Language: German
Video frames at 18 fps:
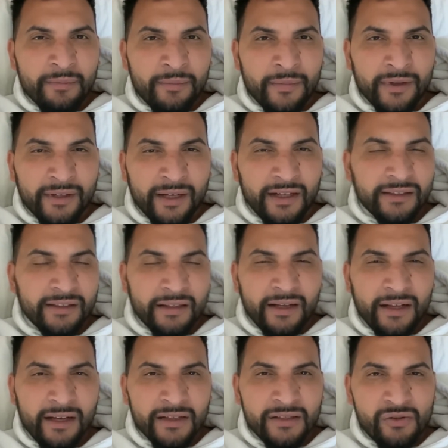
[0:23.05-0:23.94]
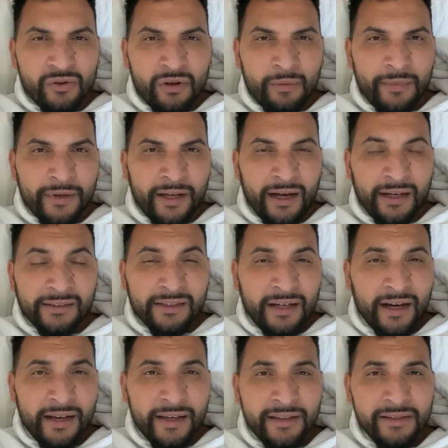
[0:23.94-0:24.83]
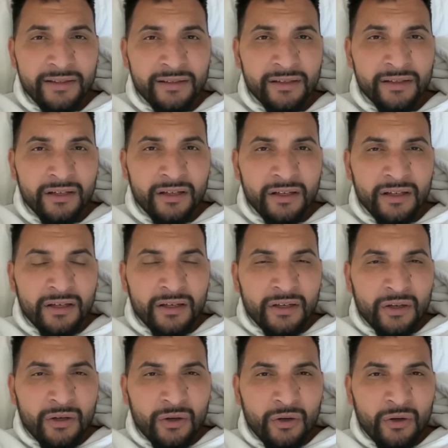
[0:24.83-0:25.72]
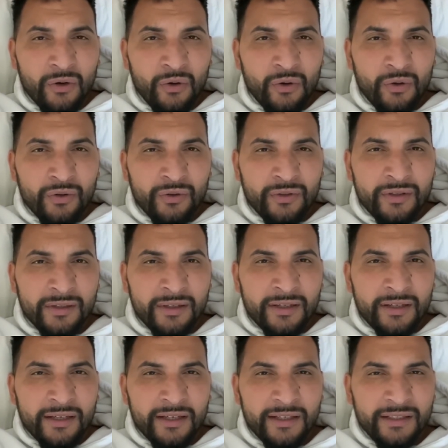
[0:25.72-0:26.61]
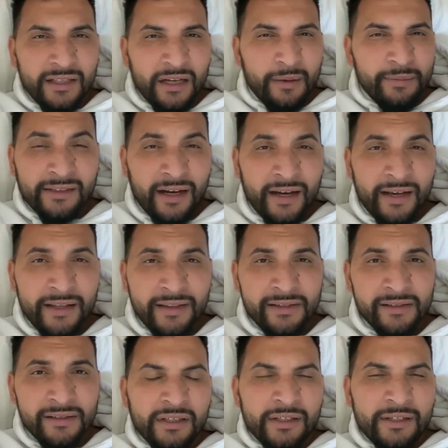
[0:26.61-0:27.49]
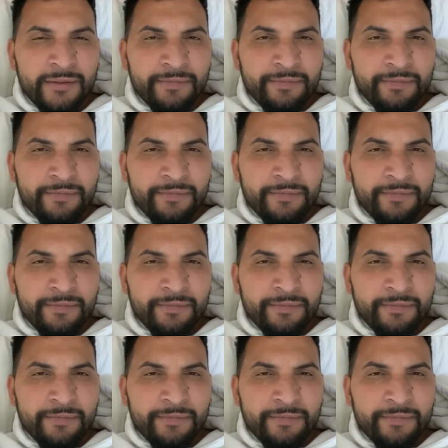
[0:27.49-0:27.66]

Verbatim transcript: man hat ein Herz oder man hat keins und ich habe keins.